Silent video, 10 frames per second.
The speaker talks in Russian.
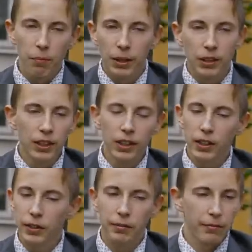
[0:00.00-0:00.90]

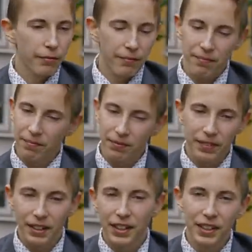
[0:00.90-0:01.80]
подых
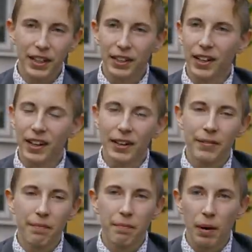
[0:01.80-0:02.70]
и так далее.
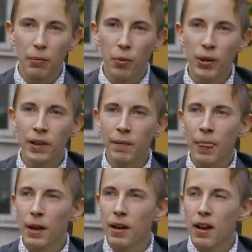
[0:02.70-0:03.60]
Побои.
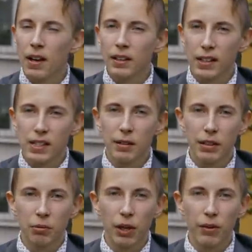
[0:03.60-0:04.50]
Если
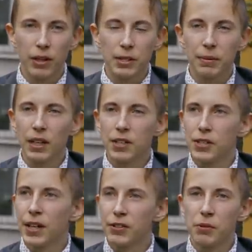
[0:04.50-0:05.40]
удавалось мне или
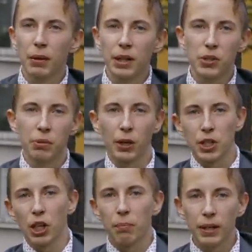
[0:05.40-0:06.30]
сестре вызвать полицию,
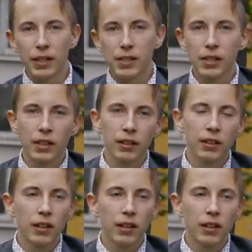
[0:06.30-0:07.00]
приезжала полиция.